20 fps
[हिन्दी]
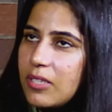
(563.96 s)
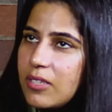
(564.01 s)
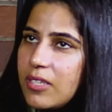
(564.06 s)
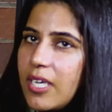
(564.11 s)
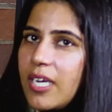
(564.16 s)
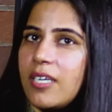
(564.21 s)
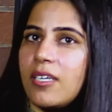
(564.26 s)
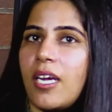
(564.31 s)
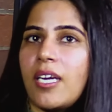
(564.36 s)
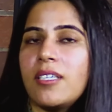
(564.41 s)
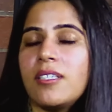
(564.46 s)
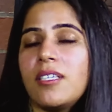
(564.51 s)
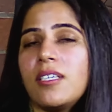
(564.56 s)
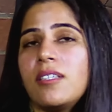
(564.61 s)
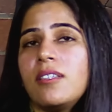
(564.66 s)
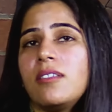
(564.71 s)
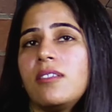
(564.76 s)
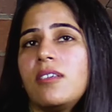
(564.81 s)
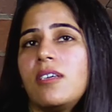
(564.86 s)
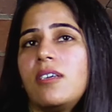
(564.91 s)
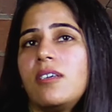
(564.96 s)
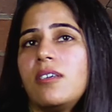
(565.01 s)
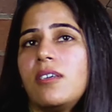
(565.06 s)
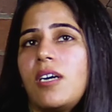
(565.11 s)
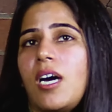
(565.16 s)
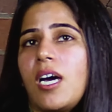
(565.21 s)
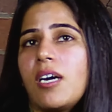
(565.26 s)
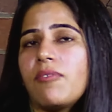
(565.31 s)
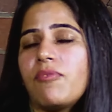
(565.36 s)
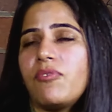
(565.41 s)
देन एंड देन
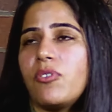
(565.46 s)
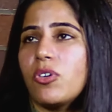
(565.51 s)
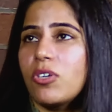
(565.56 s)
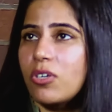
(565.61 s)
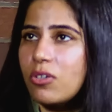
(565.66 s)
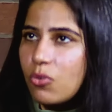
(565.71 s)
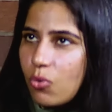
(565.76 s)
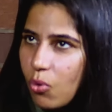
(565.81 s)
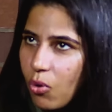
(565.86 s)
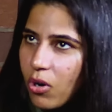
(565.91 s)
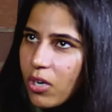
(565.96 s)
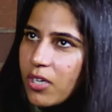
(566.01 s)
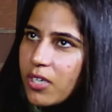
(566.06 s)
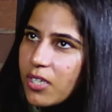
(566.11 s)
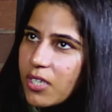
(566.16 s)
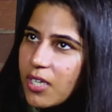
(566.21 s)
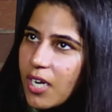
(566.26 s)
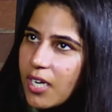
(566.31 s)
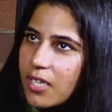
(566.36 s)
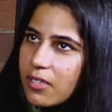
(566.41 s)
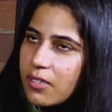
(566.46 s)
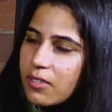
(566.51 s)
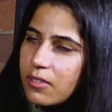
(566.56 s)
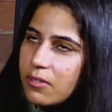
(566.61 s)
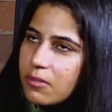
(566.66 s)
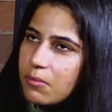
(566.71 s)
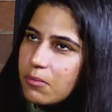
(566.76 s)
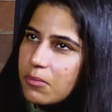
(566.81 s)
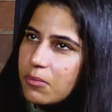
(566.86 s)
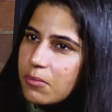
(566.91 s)
फॉर क्वांट
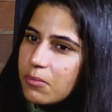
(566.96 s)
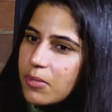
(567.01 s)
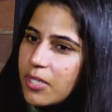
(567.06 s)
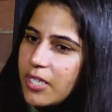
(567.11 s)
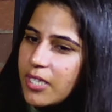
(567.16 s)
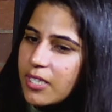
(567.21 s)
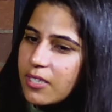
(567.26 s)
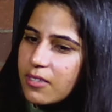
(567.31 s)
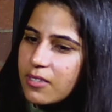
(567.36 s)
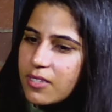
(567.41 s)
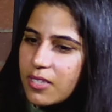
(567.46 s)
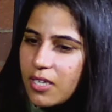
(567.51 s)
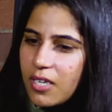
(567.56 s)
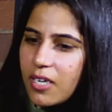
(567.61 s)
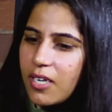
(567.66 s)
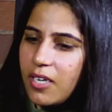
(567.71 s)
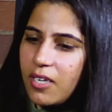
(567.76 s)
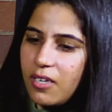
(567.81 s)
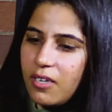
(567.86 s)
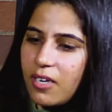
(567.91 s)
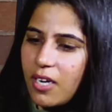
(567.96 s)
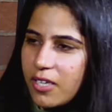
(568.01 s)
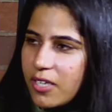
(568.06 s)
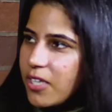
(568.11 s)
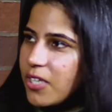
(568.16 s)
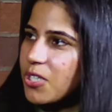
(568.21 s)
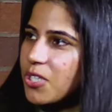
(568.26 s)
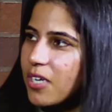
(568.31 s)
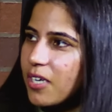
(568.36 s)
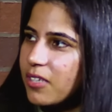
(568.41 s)
एक सर हैं
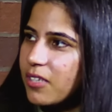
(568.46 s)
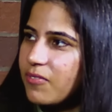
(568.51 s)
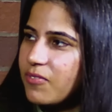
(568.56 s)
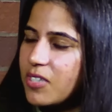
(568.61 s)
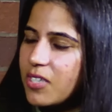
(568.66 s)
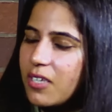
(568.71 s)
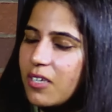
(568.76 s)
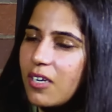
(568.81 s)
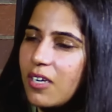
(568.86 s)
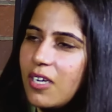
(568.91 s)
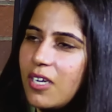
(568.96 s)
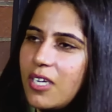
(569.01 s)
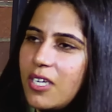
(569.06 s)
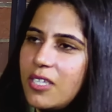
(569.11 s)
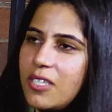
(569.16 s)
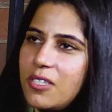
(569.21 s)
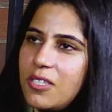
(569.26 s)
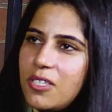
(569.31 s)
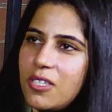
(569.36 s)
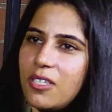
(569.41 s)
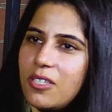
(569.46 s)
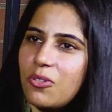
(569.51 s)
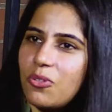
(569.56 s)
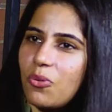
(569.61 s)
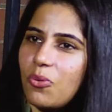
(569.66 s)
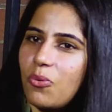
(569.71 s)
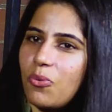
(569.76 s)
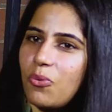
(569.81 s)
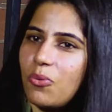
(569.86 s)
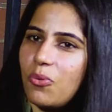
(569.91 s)
राकेश यादव सर जी
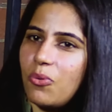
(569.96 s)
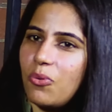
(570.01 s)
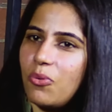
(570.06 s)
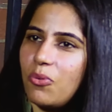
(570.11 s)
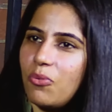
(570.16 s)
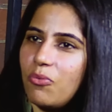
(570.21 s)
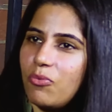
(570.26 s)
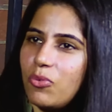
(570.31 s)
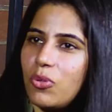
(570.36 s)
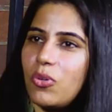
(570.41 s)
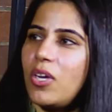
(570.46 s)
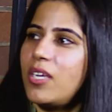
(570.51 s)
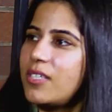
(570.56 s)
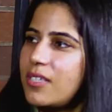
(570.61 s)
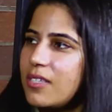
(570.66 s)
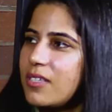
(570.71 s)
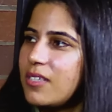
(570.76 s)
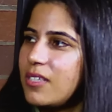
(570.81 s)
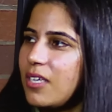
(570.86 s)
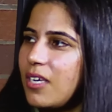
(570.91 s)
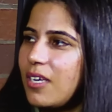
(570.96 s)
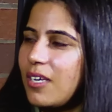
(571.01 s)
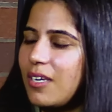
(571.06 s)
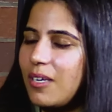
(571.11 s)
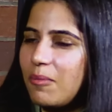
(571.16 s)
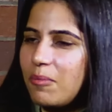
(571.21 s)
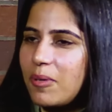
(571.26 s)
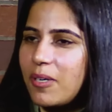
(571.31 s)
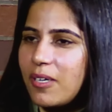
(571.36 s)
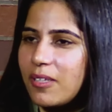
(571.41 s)
तो वो एस एस सी के
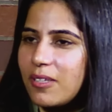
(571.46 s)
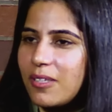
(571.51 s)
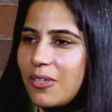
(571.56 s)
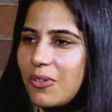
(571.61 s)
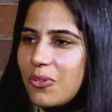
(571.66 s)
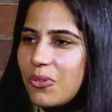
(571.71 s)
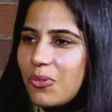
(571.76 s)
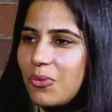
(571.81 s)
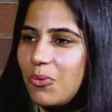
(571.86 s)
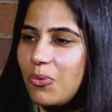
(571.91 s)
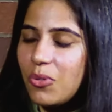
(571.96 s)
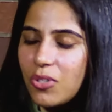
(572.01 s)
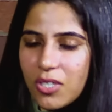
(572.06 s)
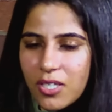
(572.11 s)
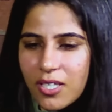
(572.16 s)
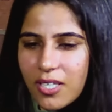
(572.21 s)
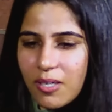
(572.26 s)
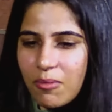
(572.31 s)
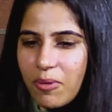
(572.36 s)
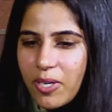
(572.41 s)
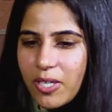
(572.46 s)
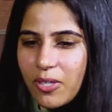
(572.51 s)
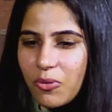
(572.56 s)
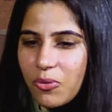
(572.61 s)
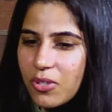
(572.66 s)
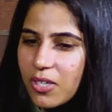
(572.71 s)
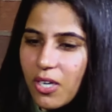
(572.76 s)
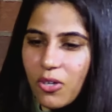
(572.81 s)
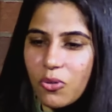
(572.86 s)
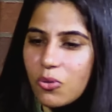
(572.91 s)
लिए पढ़ाते हैं तो उनकी मैंने
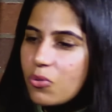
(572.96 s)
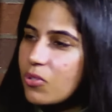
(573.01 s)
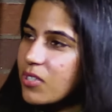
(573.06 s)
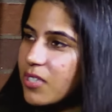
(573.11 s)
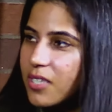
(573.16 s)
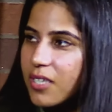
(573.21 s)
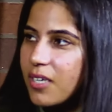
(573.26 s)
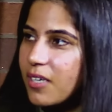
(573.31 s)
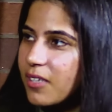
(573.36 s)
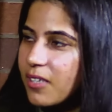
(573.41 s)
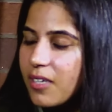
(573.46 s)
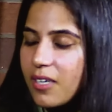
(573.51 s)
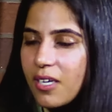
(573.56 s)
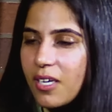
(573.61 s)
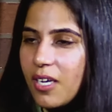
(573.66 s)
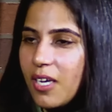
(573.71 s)
उनका कोर्स लिया था